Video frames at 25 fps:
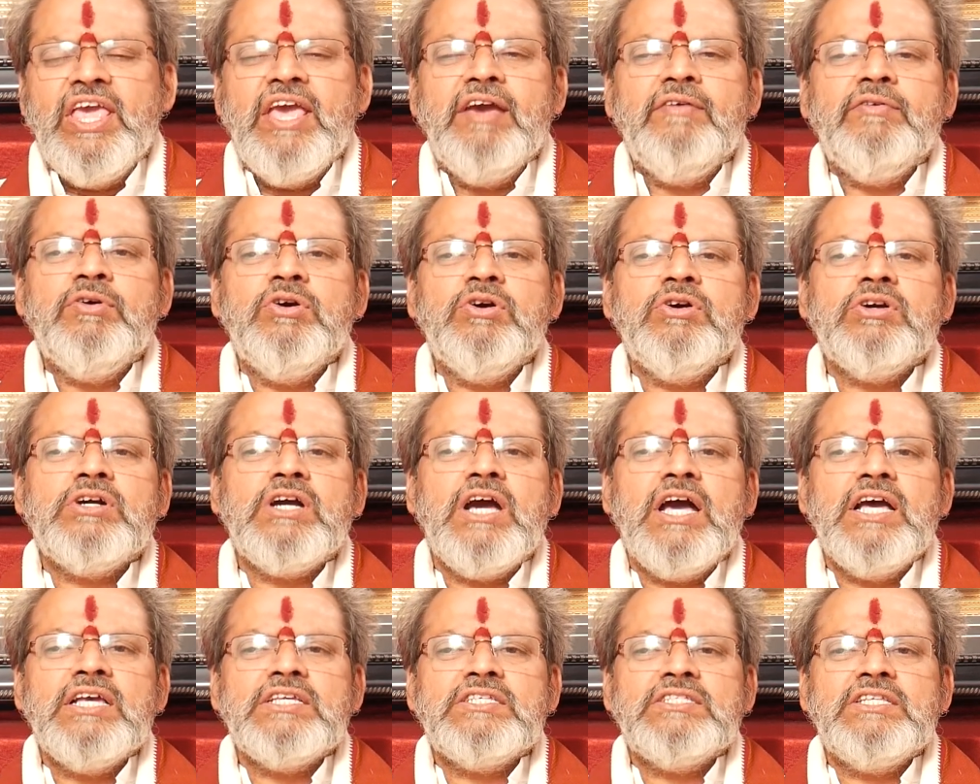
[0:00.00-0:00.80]
ఏవో
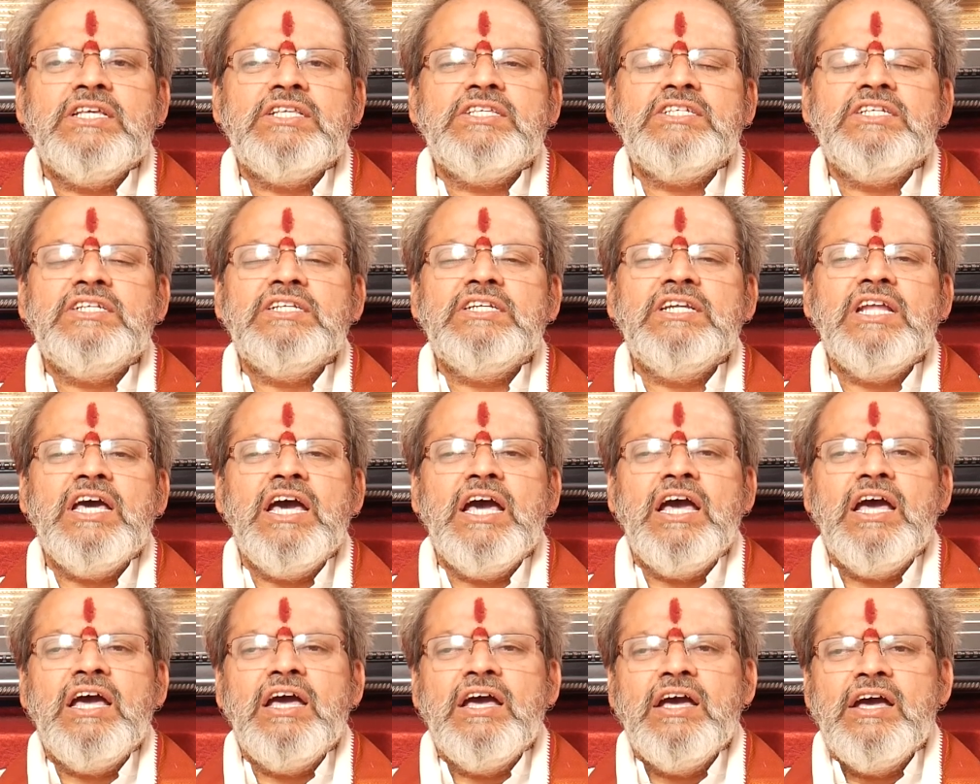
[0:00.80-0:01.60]
కాస్త చిన్న
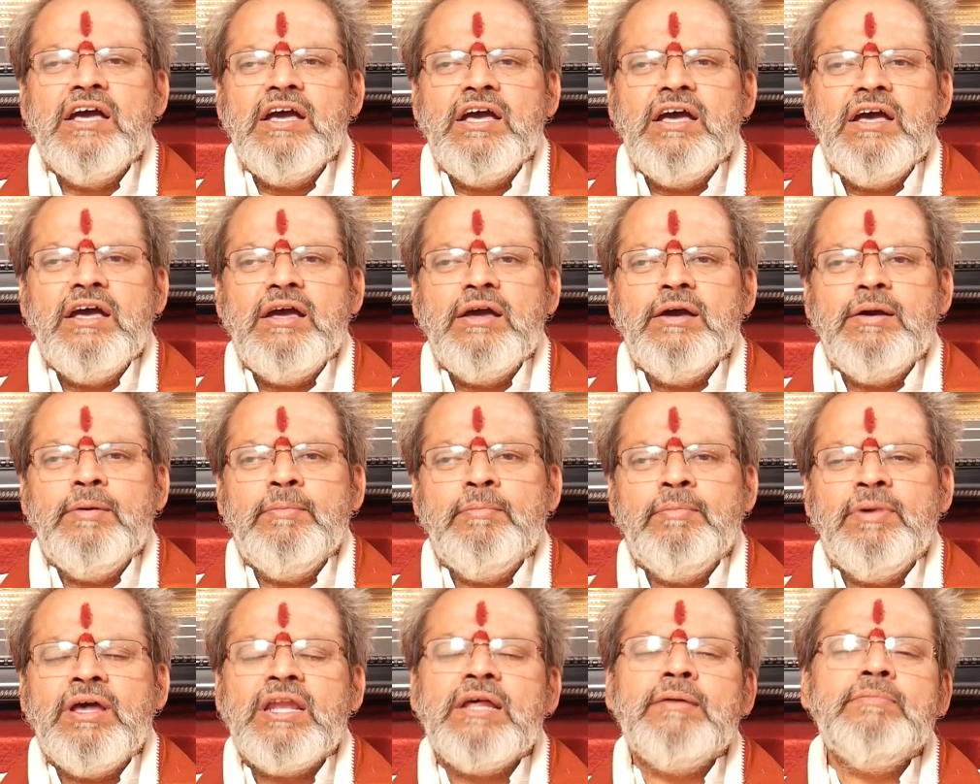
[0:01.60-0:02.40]

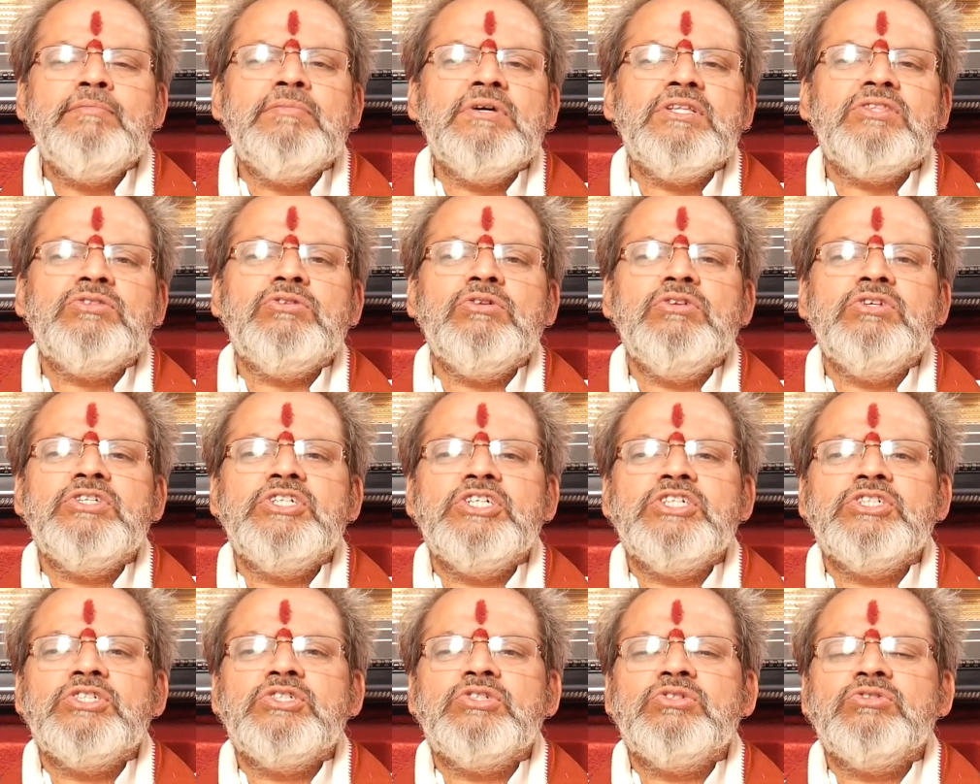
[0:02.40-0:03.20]
మరమ్మత్తులు
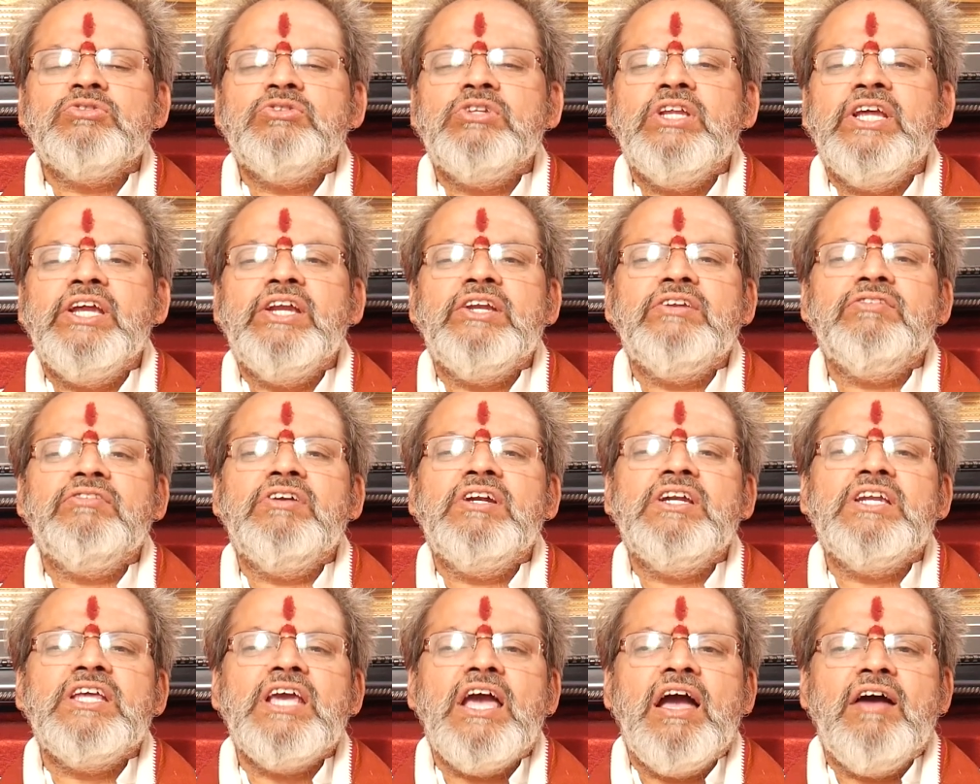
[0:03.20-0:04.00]

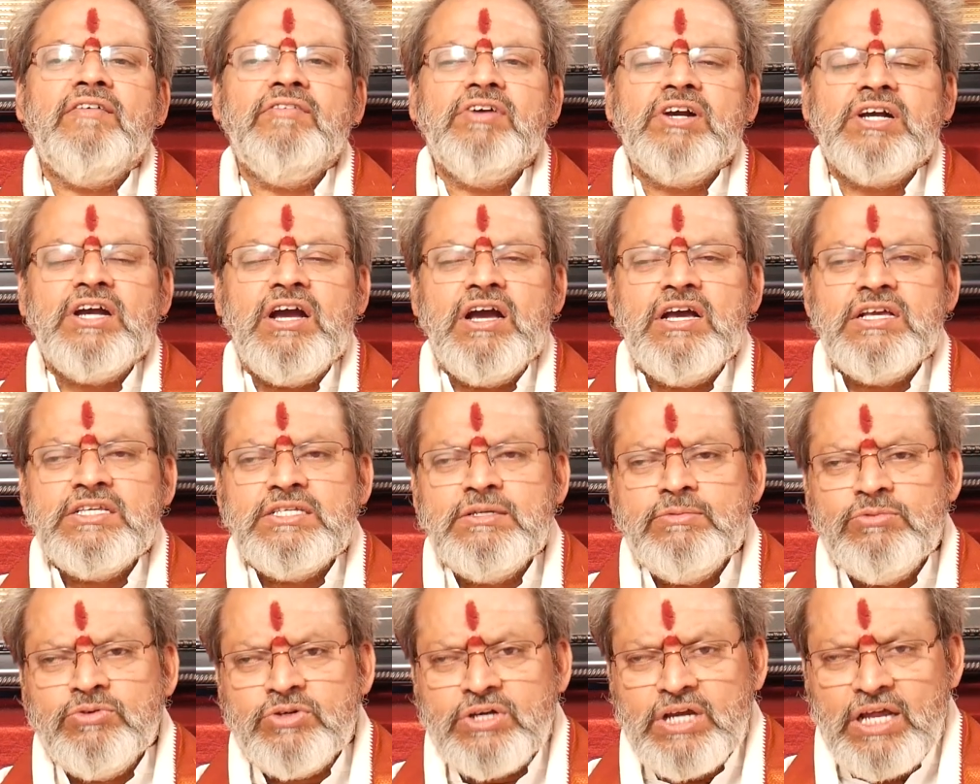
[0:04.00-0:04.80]
చేసుకునేటువంటి
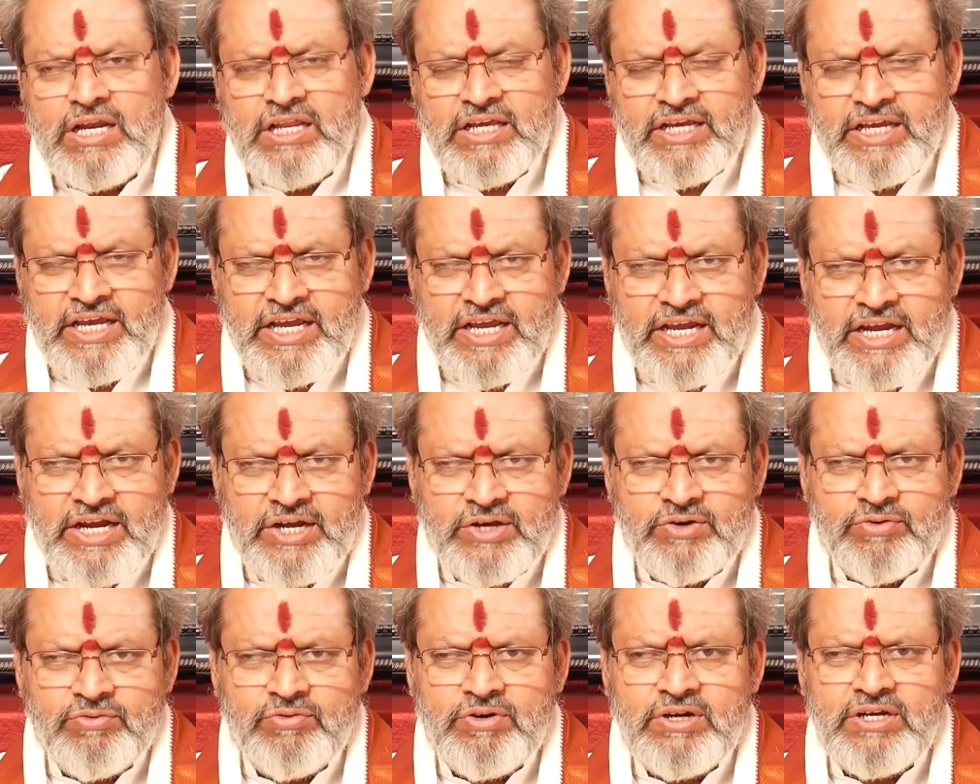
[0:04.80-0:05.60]
అవకాశము
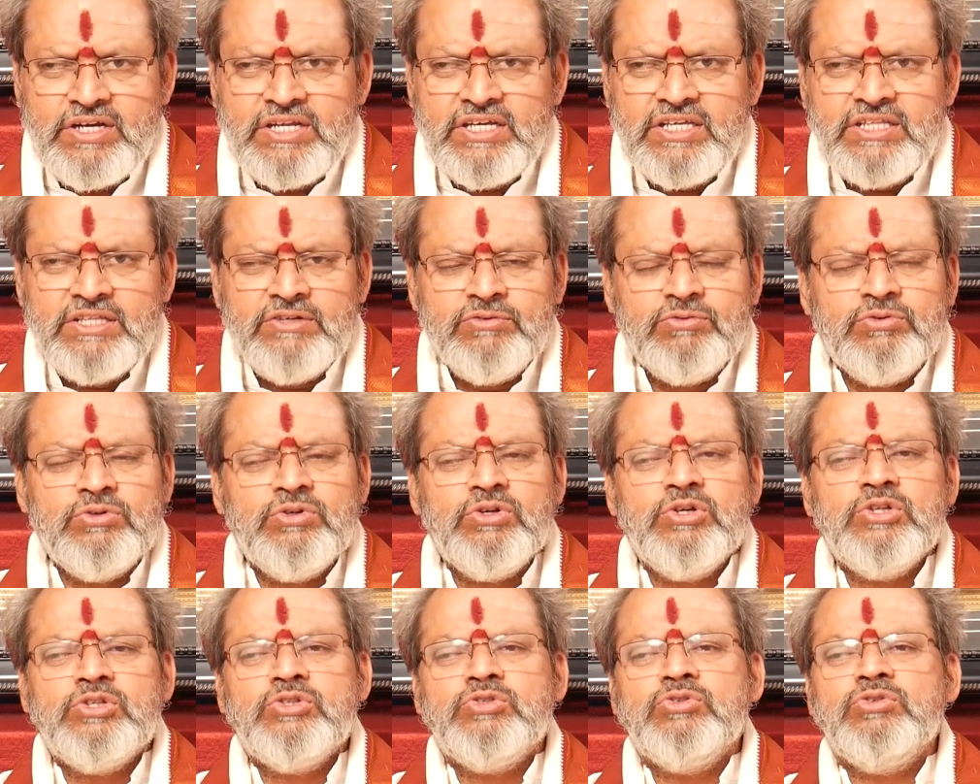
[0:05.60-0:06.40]
కలిగేటువంటి ఇది
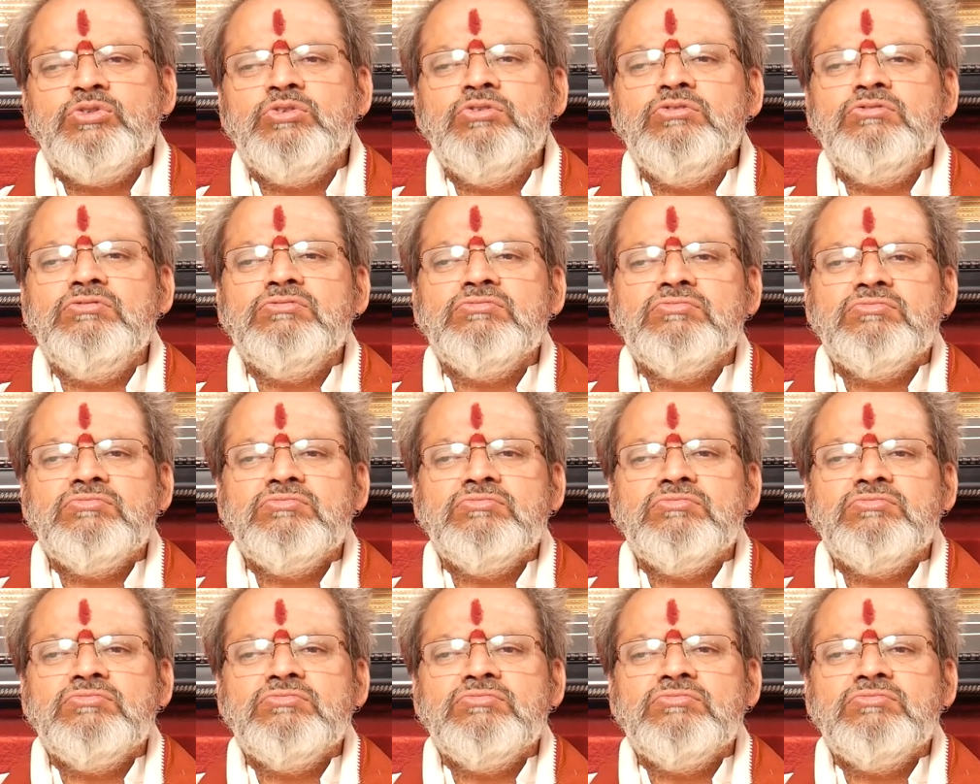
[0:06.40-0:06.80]
ఉండొచ్చును